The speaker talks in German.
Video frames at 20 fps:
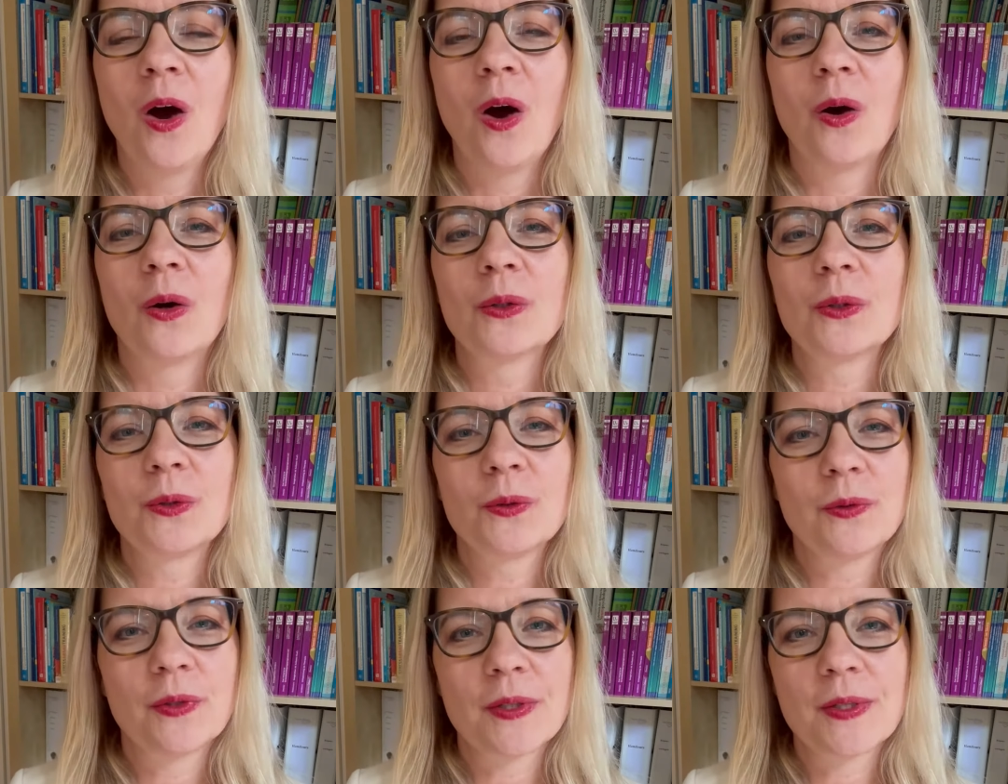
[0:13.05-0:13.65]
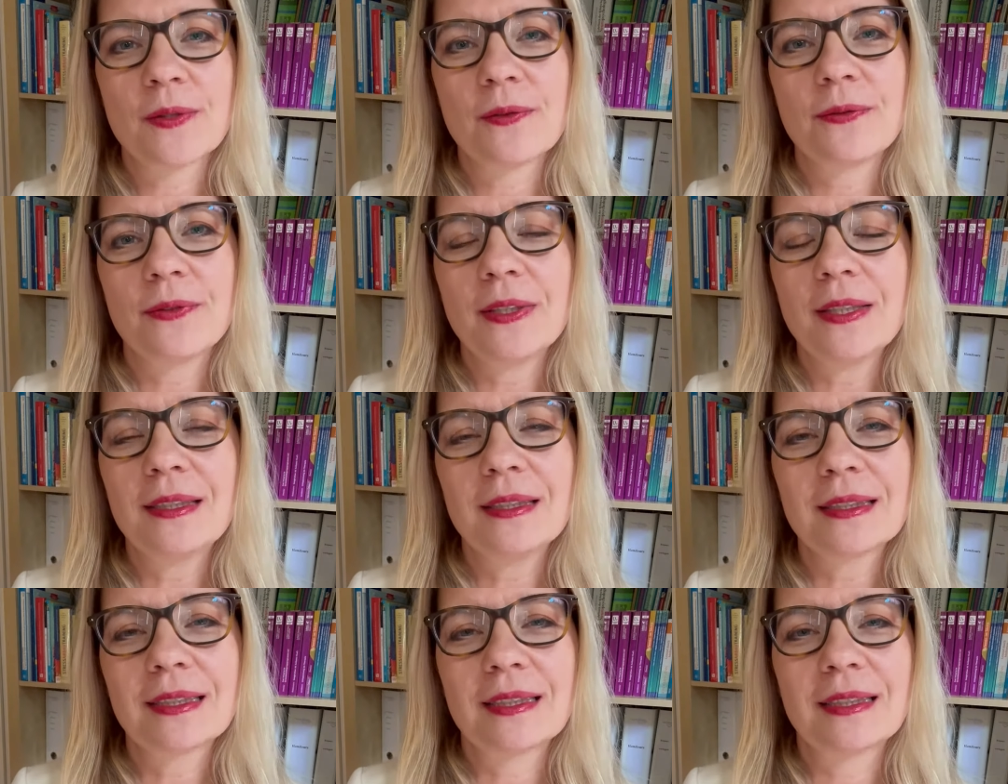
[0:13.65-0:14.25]
Und du wirst
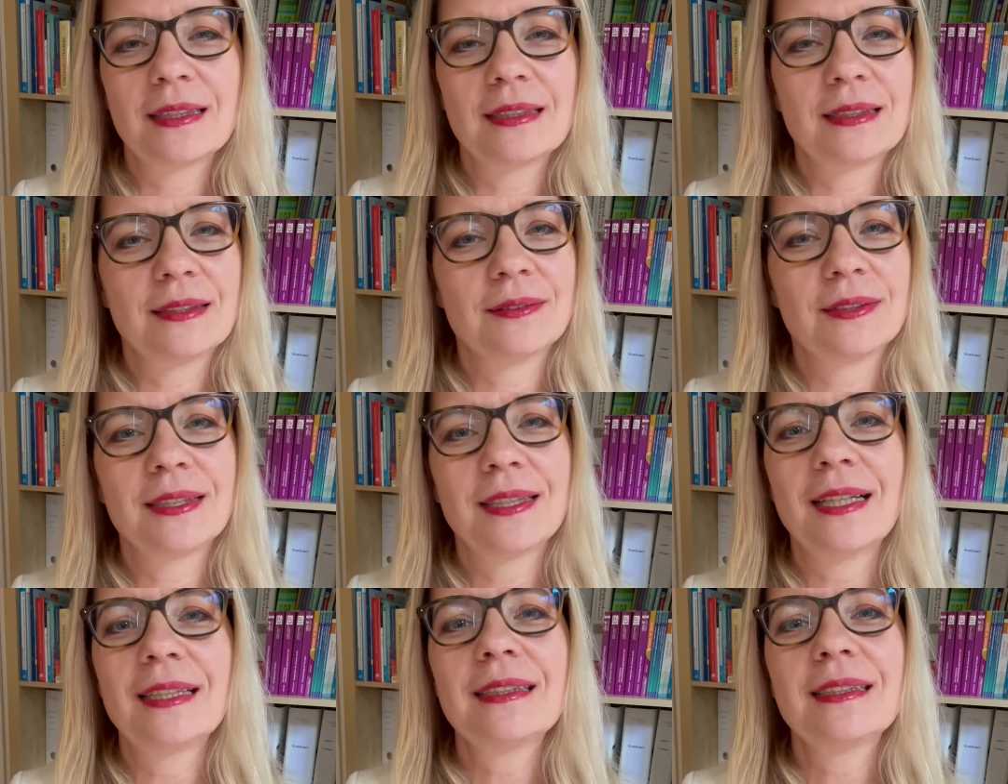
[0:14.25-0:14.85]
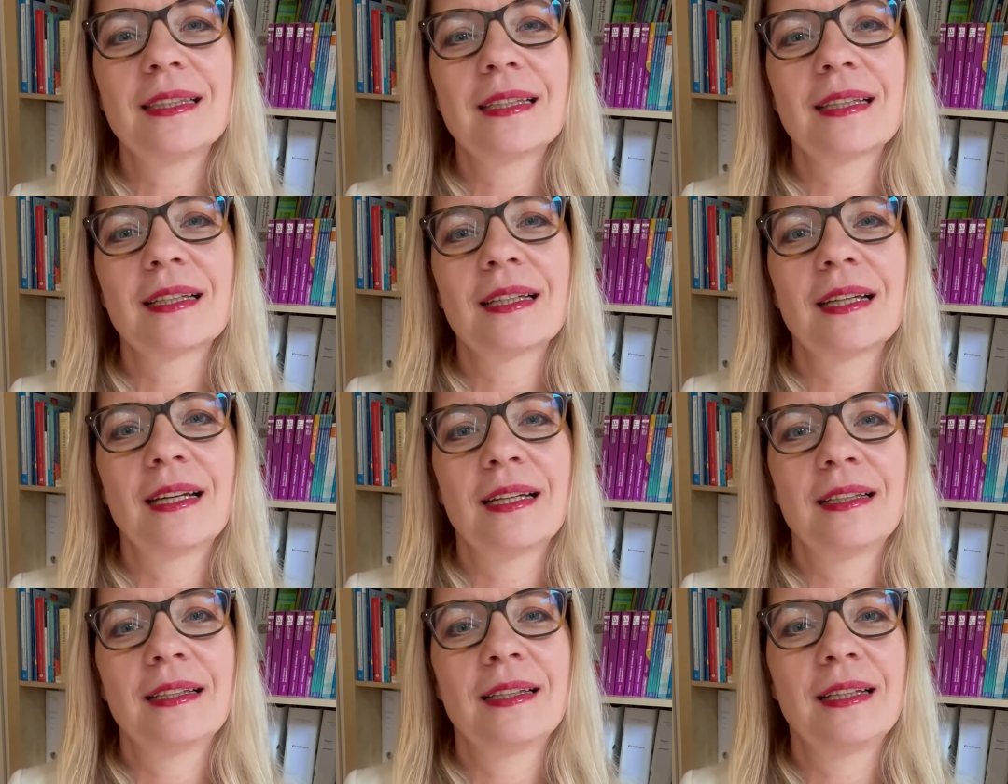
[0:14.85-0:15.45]
viele kreative Techniken
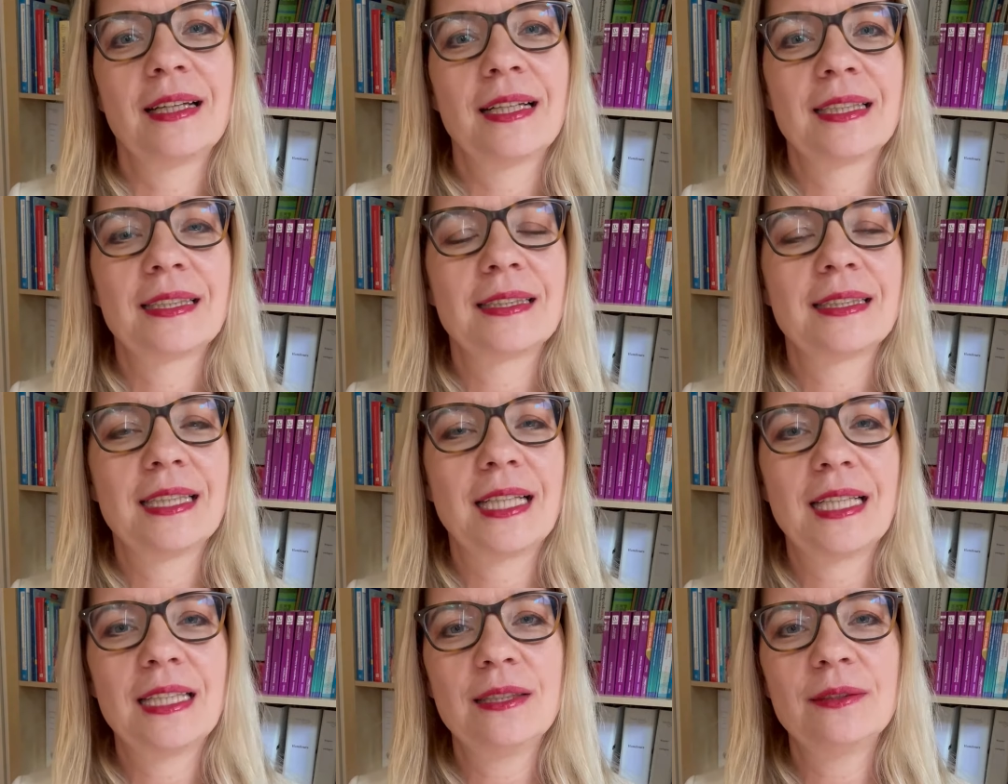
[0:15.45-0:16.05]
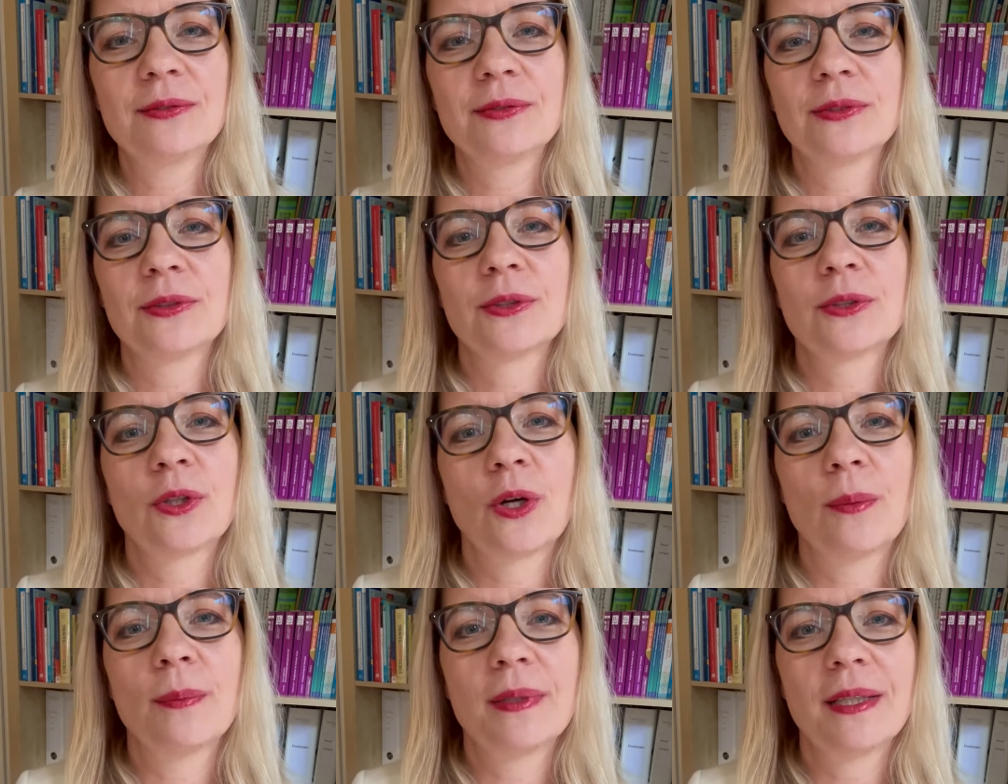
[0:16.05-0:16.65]
kennenlernen, die helfen,
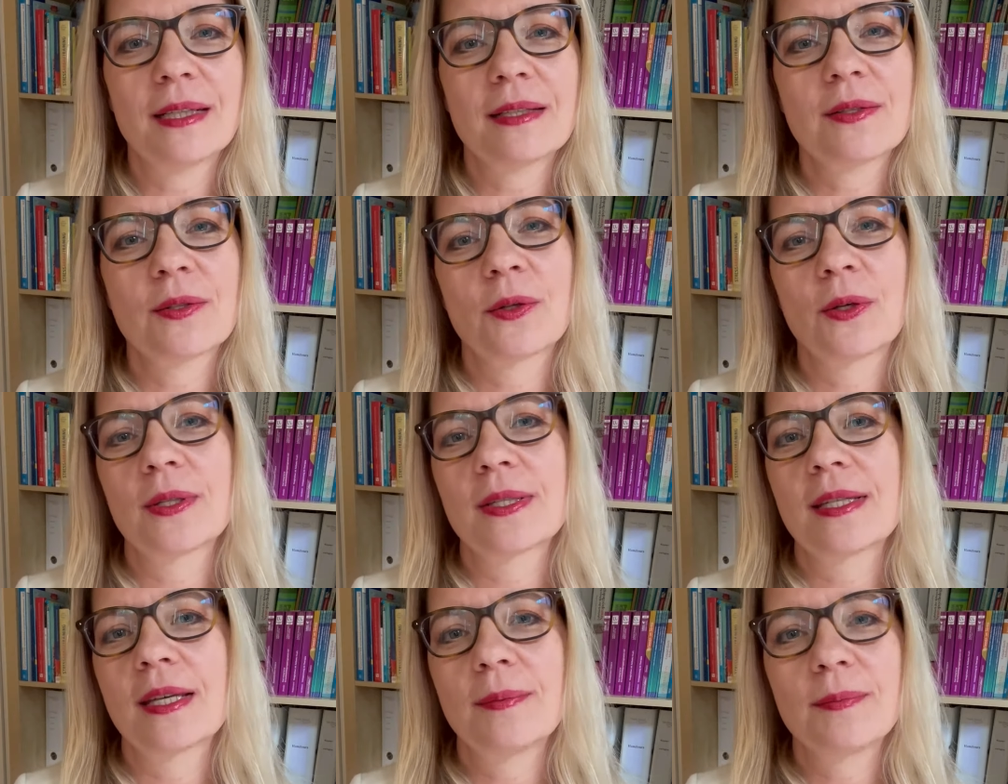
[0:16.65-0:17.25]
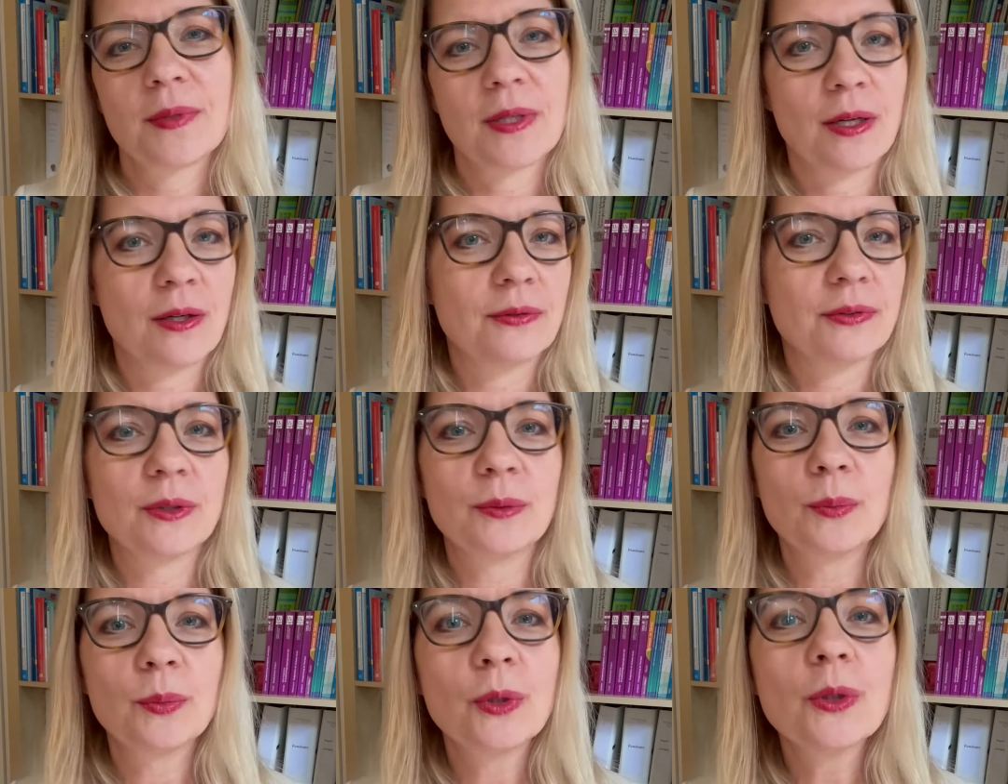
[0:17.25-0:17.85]
komplexe Konzepte auf
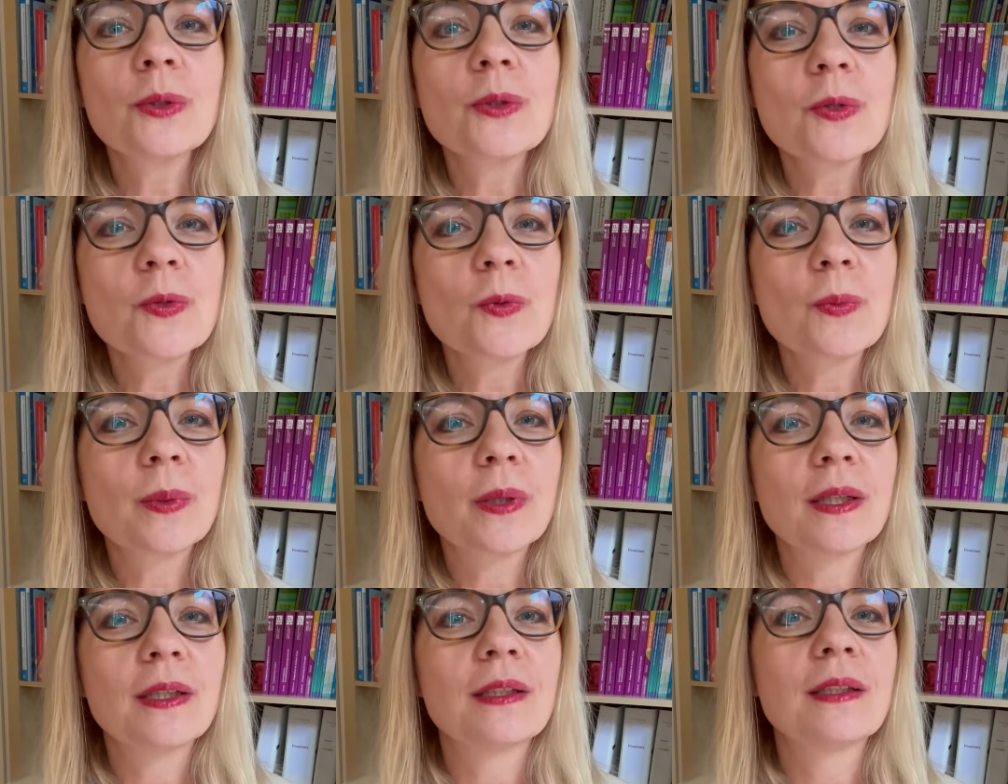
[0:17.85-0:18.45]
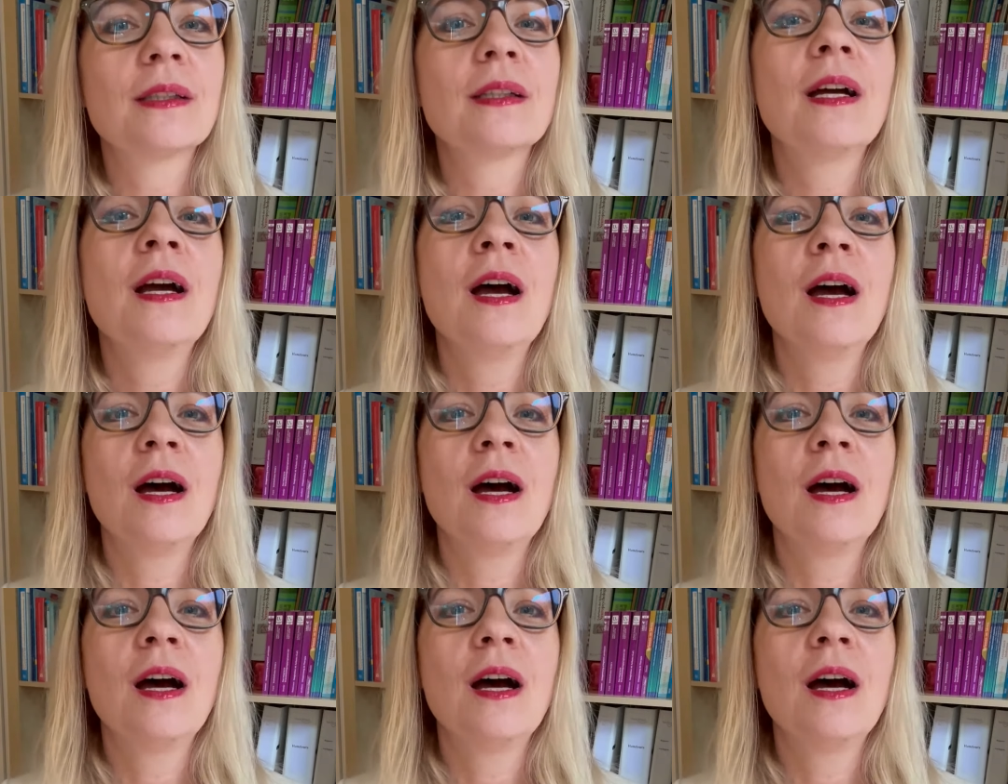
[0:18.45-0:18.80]
den Punkt zu bringen